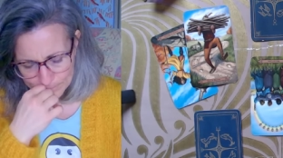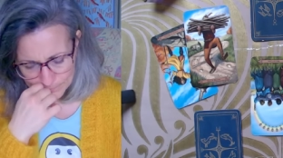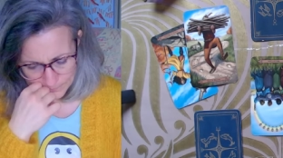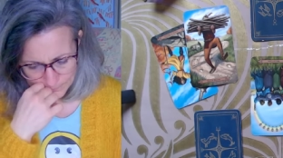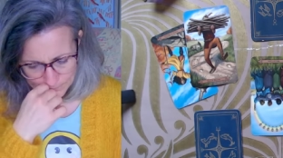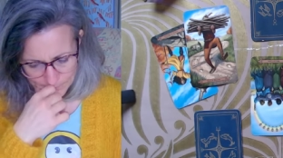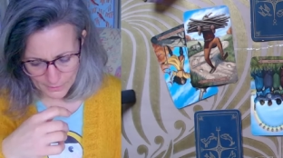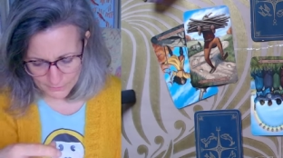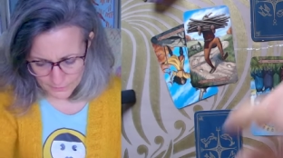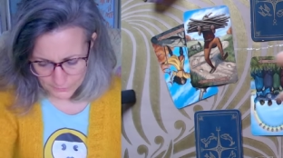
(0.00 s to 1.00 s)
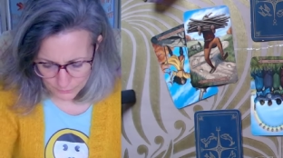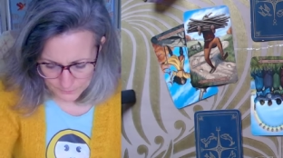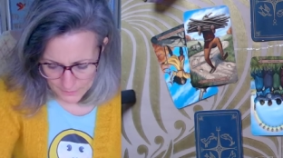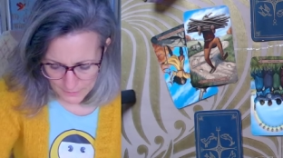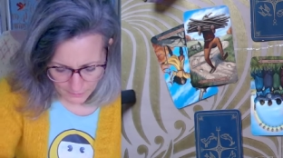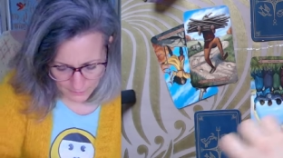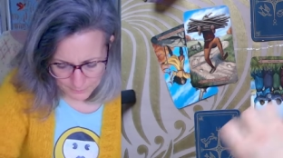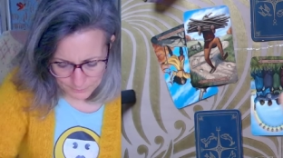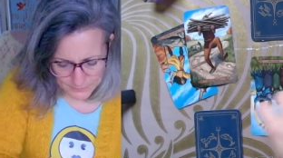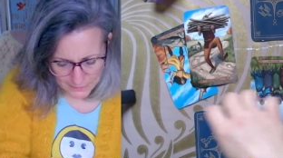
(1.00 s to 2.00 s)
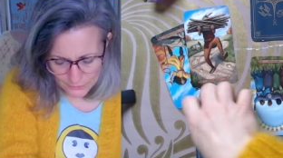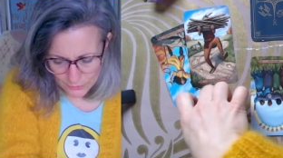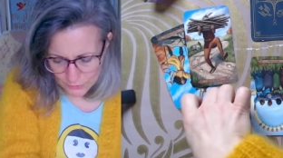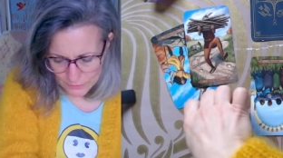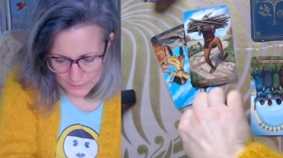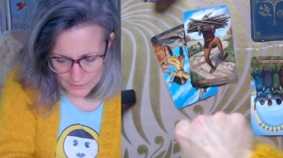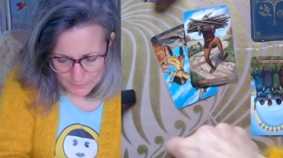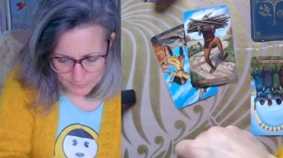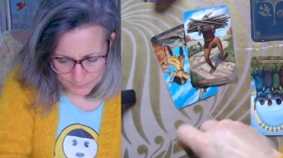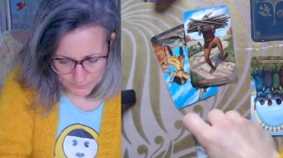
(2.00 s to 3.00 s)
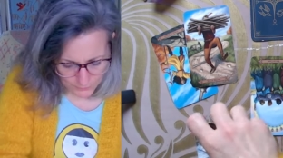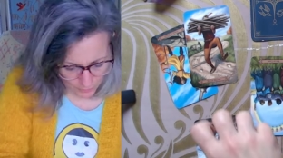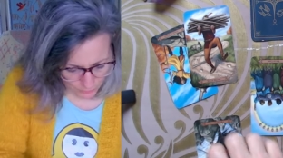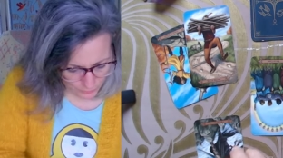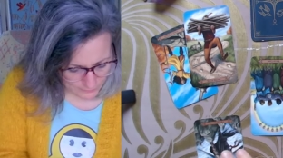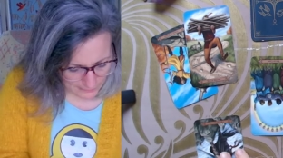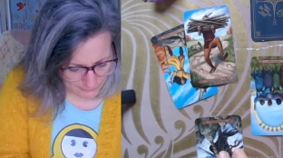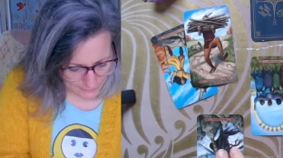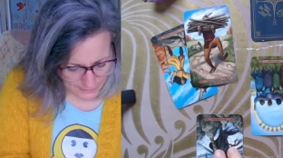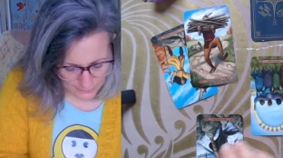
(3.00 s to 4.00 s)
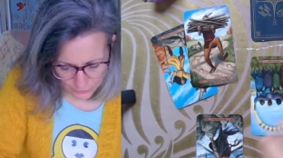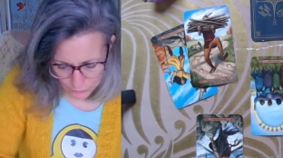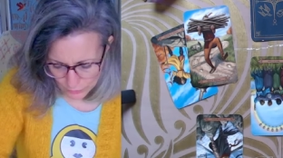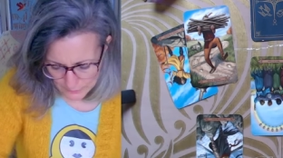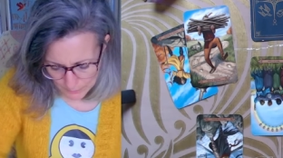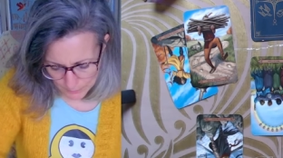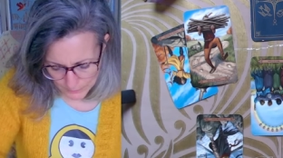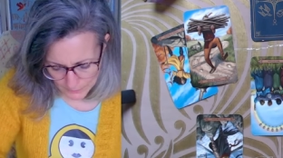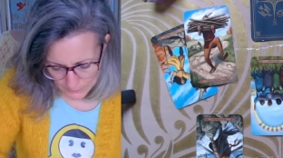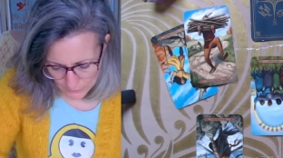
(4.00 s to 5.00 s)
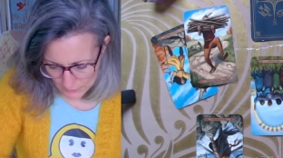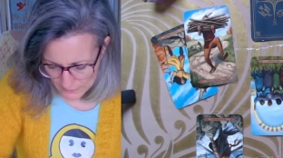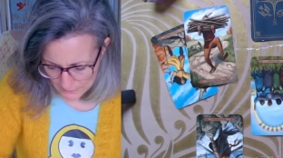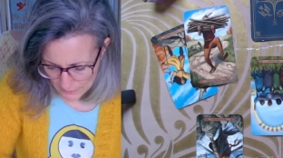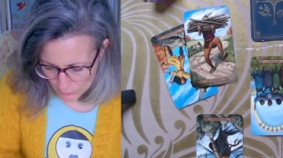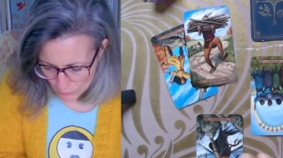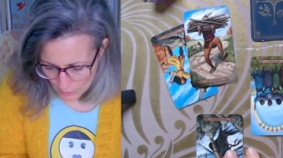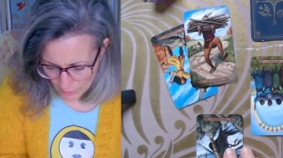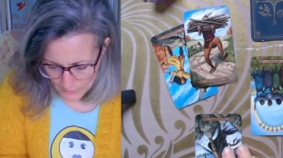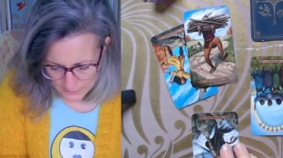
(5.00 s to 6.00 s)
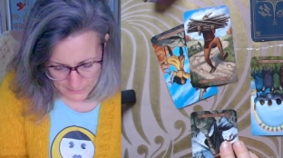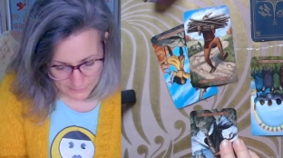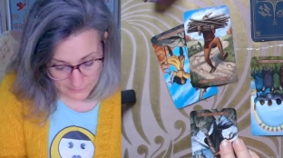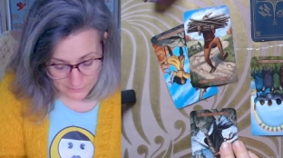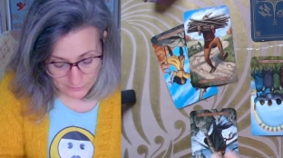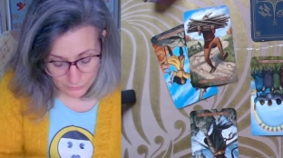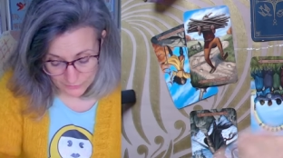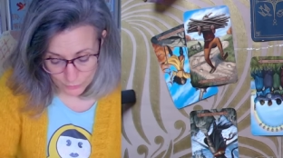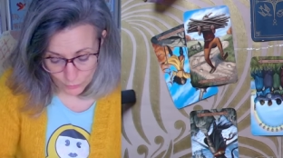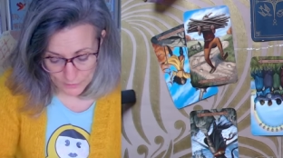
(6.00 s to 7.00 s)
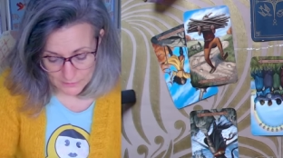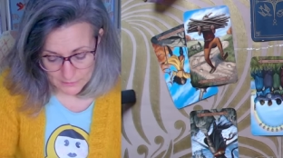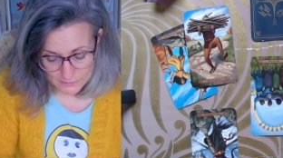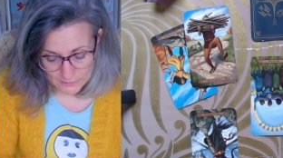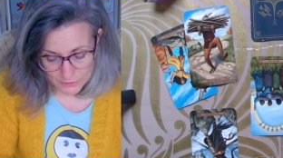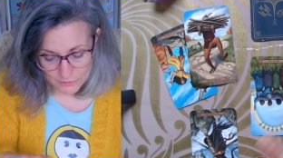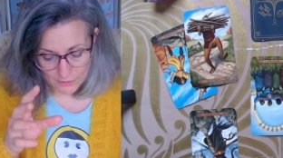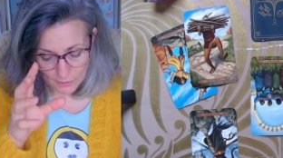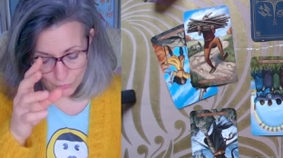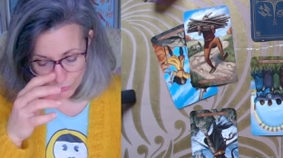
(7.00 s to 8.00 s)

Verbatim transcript: Hmm, intéressant. 4 euh, de denier dans le travail, 2 d'épée dans les amours. 10, vous avez 3 10 Sagittaire.